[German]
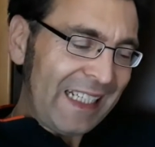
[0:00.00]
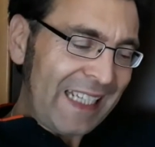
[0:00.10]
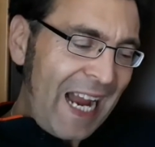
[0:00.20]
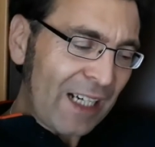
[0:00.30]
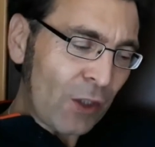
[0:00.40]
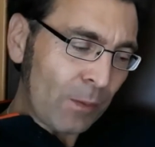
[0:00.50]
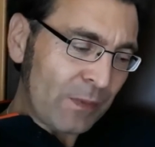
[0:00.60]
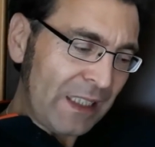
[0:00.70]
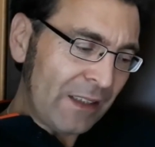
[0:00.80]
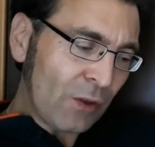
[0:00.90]

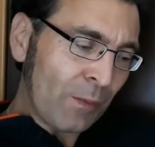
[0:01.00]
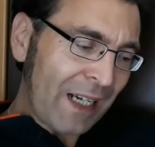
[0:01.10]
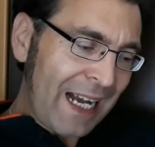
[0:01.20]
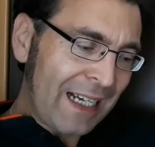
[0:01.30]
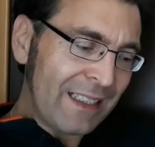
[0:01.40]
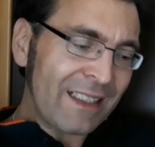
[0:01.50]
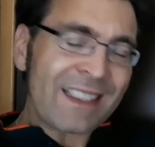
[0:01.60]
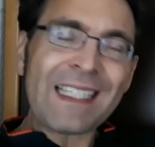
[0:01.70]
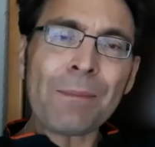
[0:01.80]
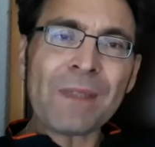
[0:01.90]
Jakob dient um Rahel
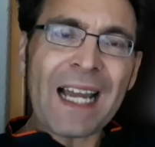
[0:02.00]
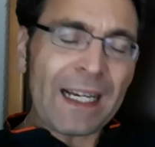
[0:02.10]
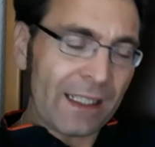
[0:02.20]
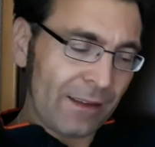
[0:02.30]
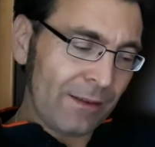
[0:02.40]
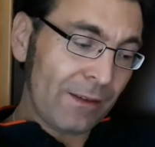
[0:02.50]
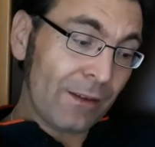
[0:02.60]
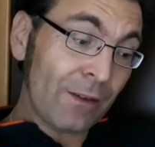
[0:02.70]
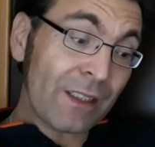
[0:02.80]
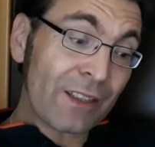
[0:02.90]
sieben Jahre
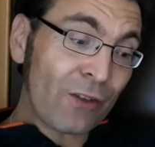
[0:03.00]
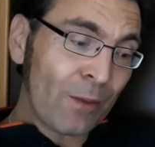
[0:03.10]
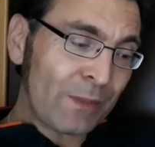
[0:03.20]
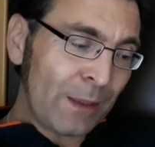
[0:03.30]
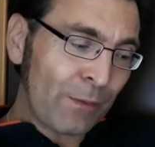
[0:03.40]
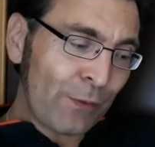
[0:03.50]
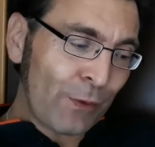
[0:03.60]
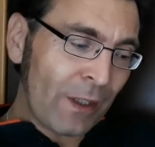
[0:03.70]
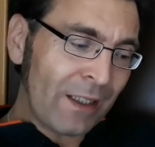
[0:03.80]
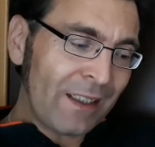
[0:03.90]
und es kommt ihm
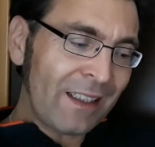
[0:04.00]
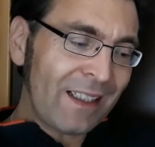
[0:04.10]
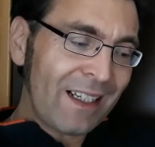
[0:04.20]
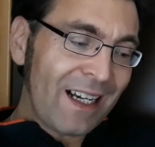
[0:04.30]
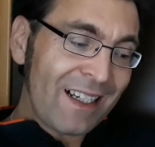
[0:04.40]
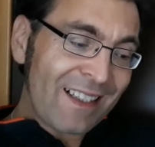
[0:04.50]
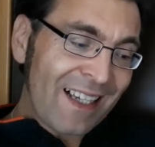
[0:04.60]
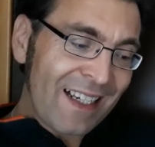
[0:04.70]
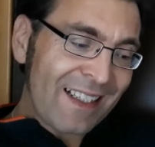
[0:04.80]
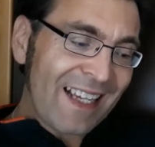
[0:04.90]
vor, als
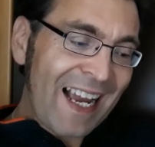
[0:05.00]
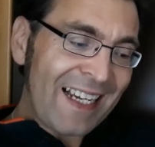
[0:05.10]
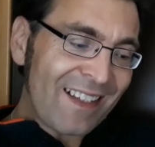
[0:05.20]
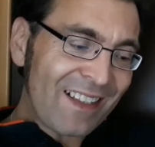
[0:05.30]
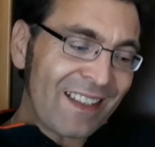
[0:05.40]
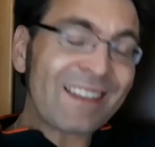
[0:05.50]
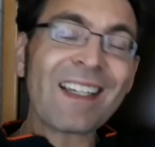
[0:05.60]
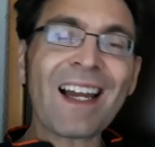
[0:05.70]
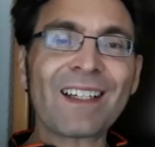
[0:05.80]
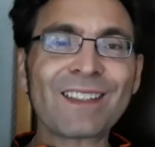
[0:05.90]
seien es einzelne
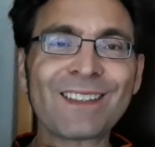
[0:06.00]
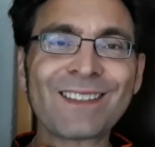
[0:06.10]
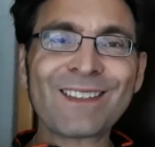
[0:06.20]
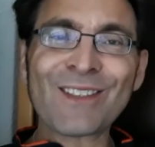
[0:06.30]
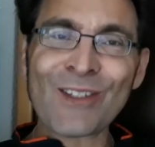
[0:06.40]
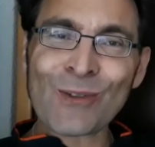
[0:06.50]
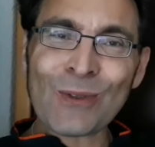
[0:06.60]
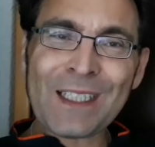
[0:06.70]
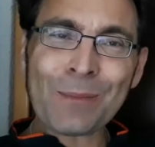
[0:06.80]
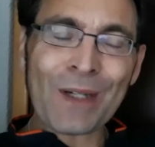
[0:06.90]
Tage. So
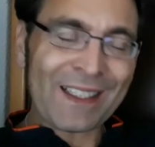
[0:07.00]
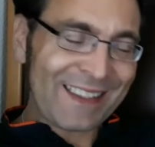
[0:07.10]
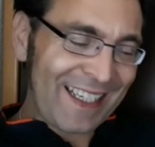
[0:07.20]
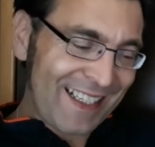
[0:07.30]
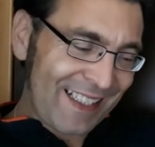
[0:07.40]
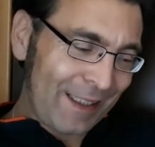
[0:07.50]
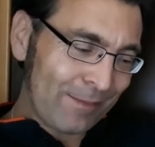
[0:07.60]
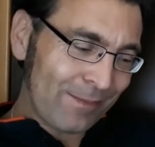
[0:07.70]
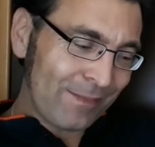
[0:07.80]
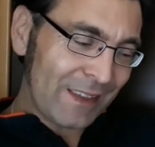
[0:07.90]
lieb hatte er sie.